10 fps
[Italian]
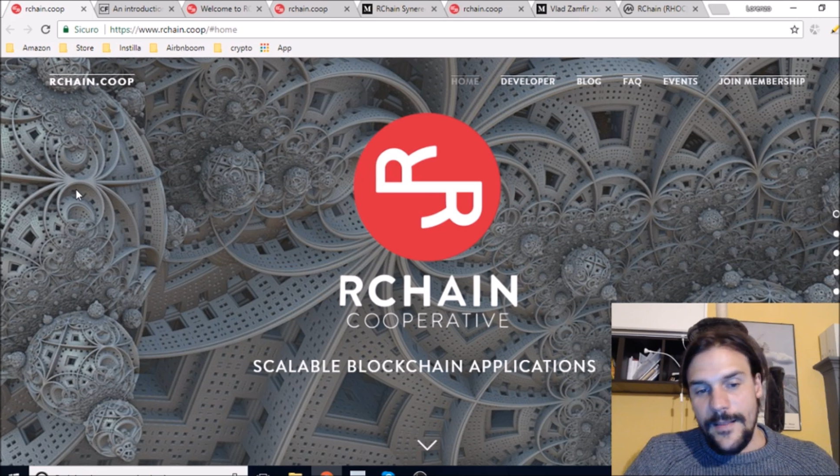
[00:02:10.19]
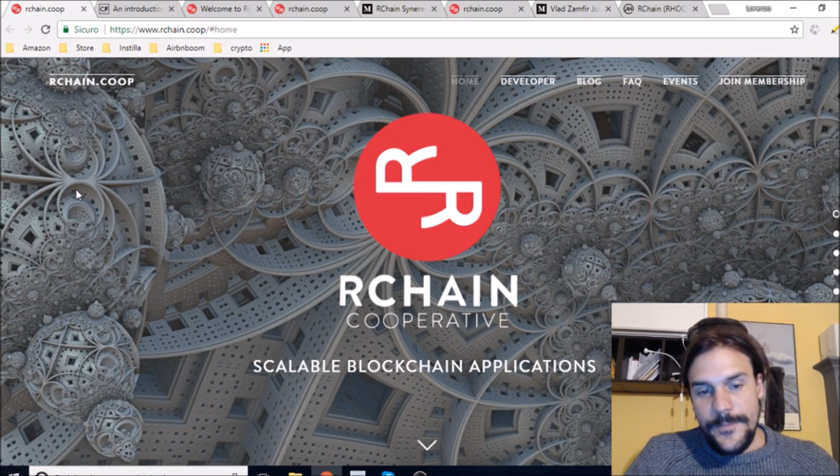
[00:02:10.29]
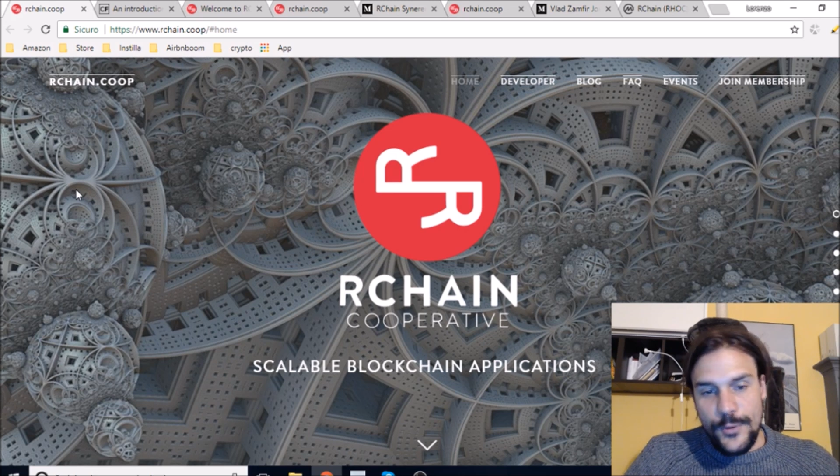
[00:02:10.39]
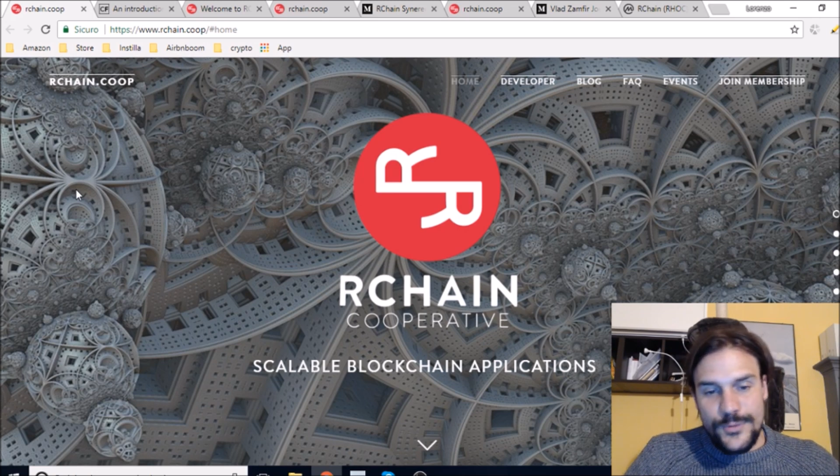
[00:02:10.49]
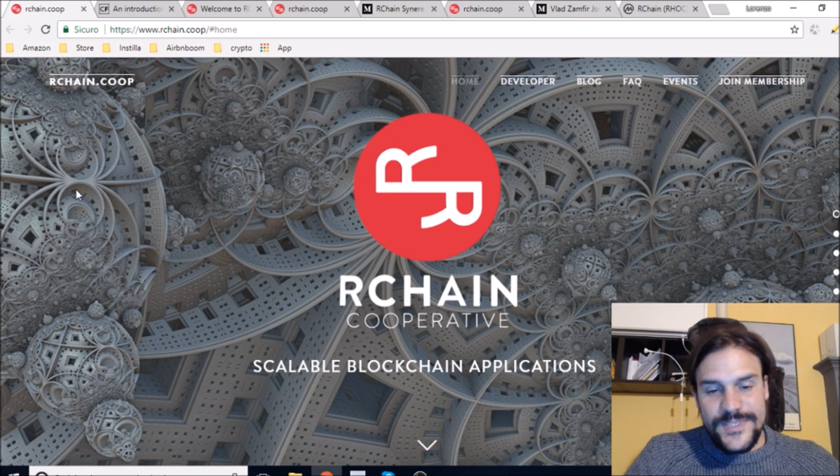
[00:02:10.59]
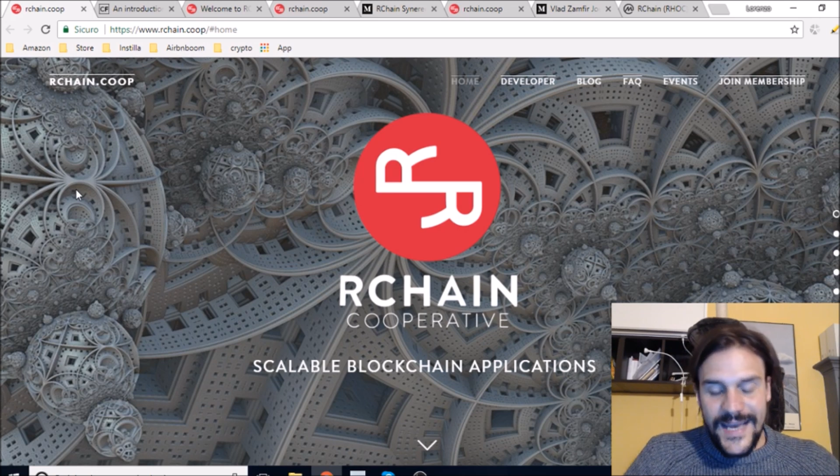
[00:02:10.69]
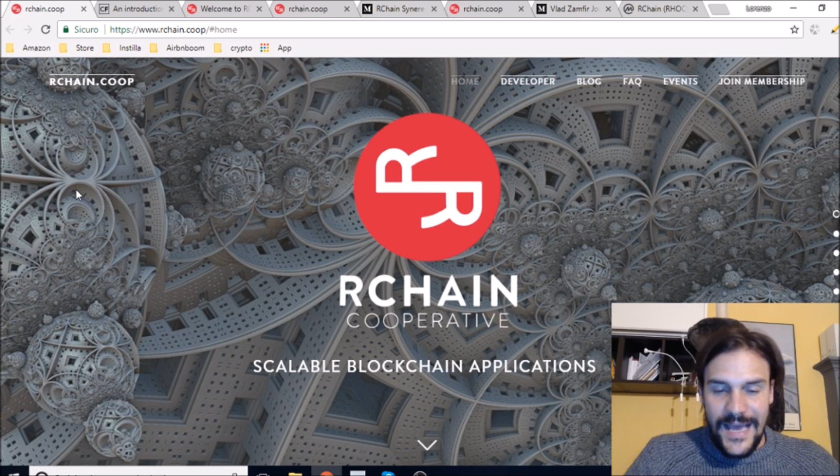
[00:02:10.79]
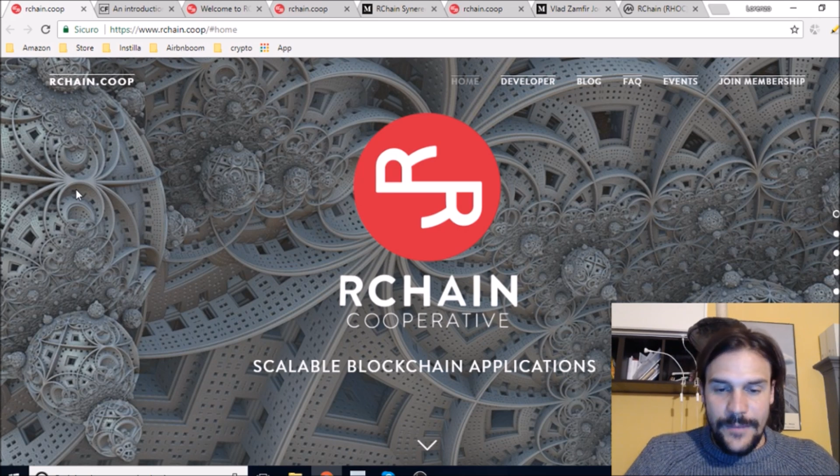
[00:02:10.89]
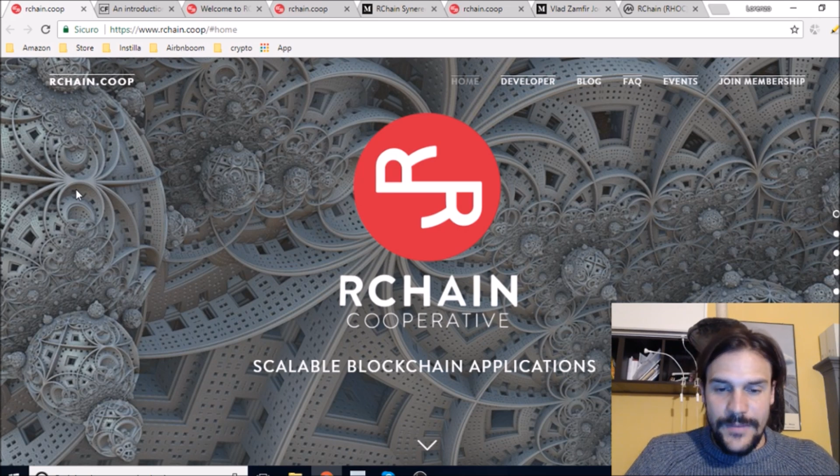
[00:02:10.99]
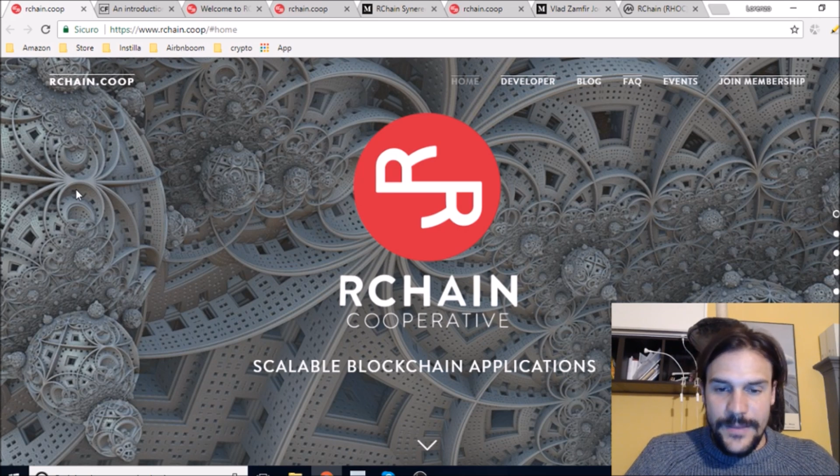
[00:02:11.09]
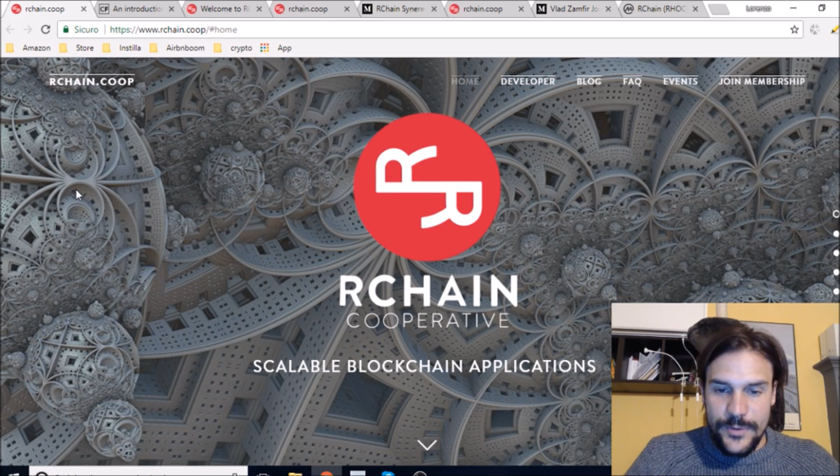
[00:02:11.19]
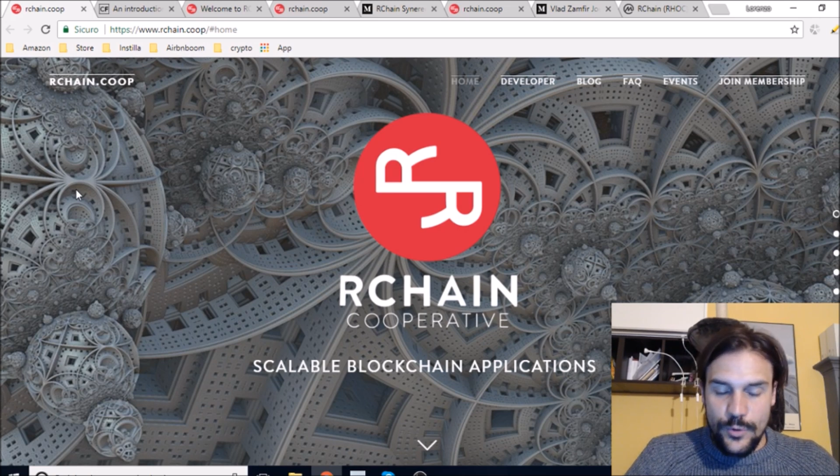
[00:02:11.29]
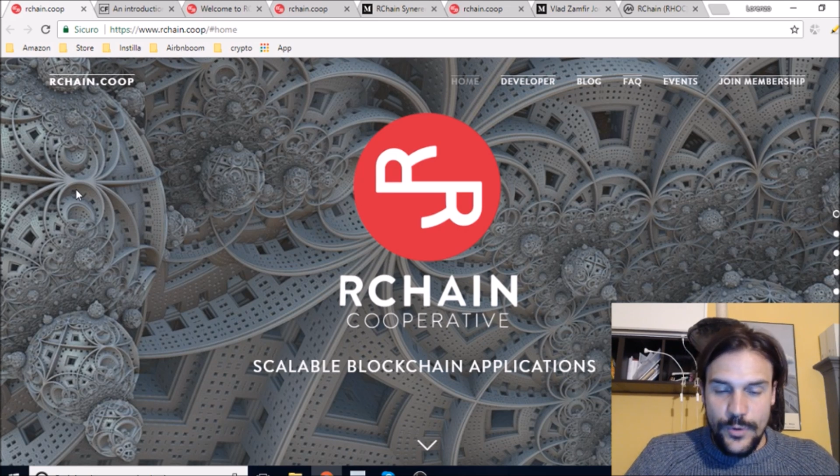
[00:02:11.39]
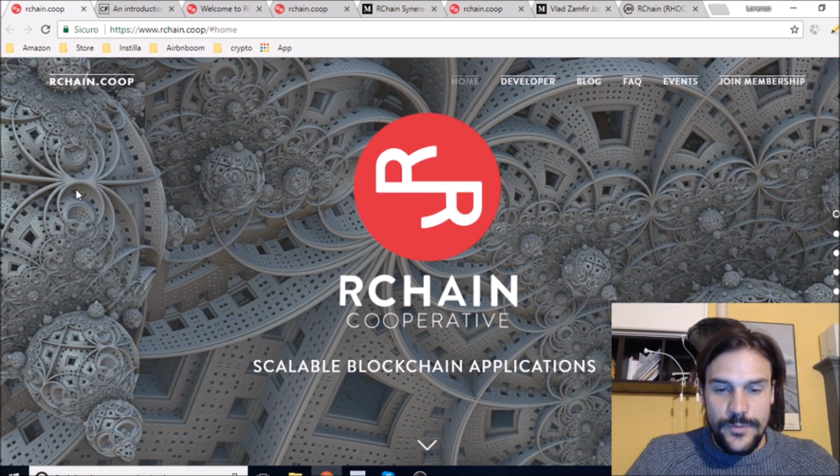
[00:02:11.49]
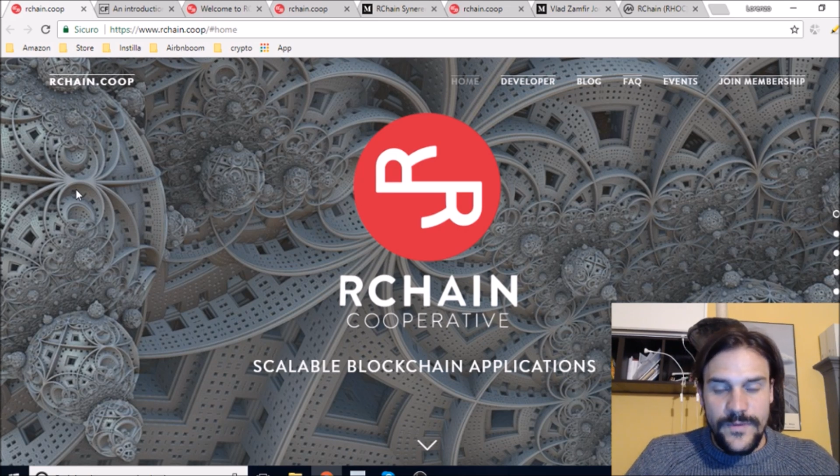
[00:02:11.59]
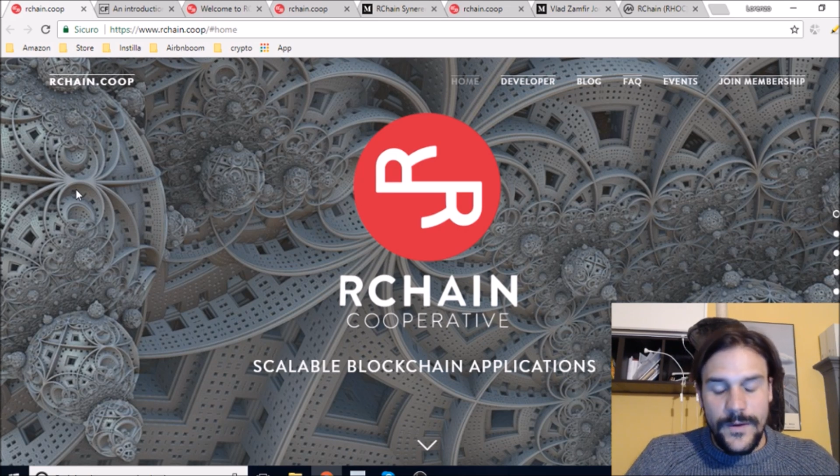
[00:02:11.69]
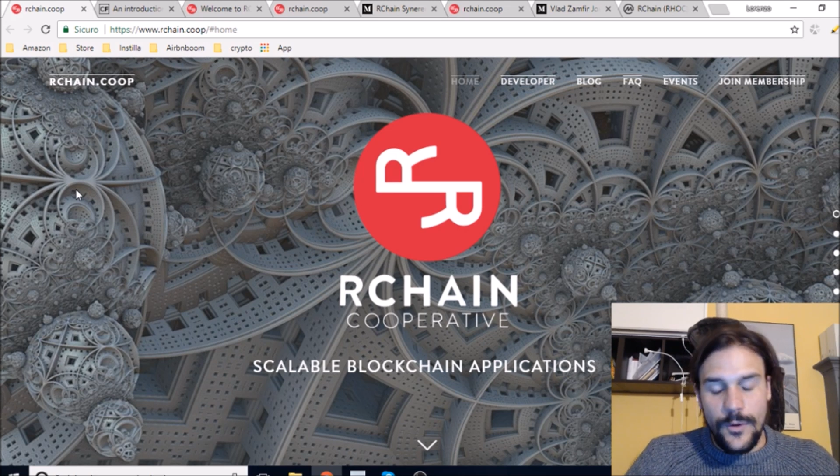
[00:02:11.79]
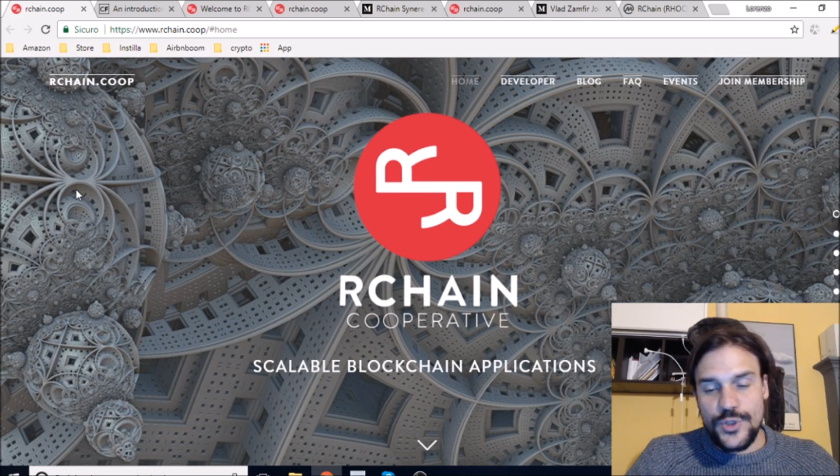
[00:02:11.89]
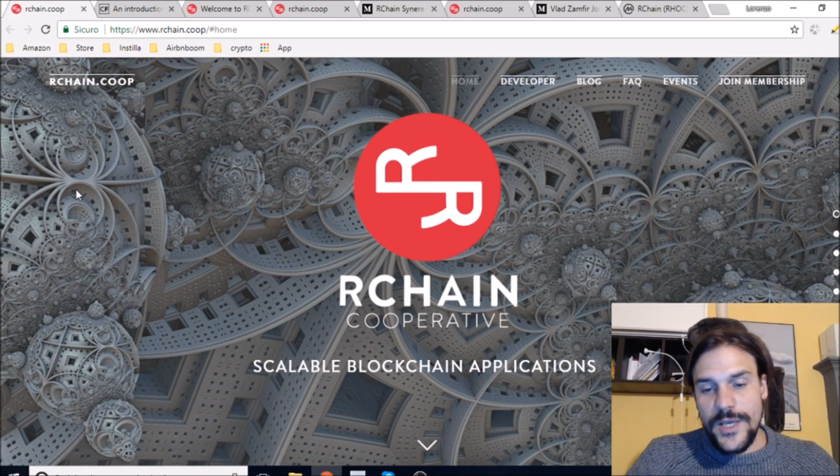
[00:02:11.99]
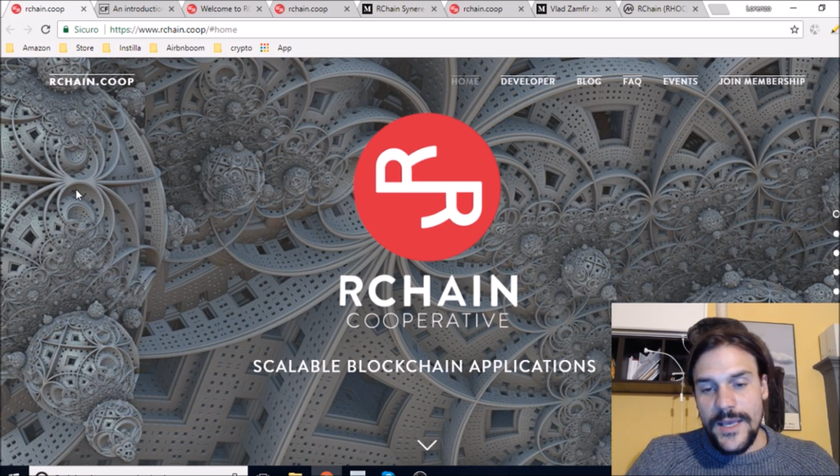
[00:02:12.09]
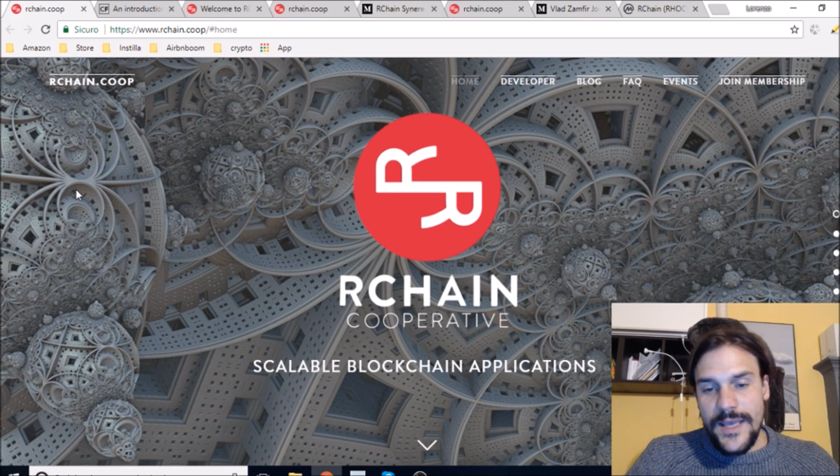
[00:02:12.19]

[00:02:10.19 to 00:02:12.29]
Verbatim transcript: più scalabile, per cui più veloce,